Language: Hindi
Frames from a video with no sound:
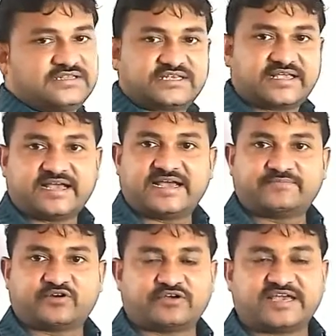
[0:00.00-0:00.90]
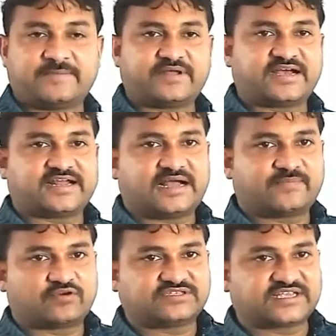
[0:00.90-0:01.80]
आप घनसंख्या आप देखो यहाँ पर अगर
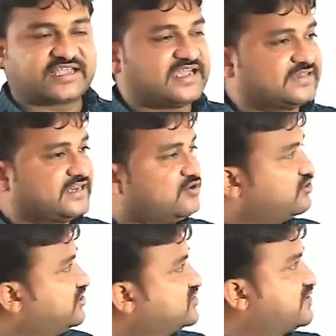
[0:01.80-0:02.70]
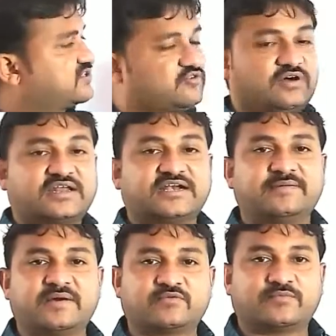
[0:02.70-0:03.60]
आपको घनसंख्या याद नहीं होती तो इस प्रश्न को हल
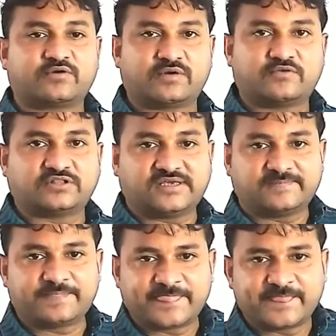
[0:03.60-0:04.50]
करने में आपको प्रॉब्लम होती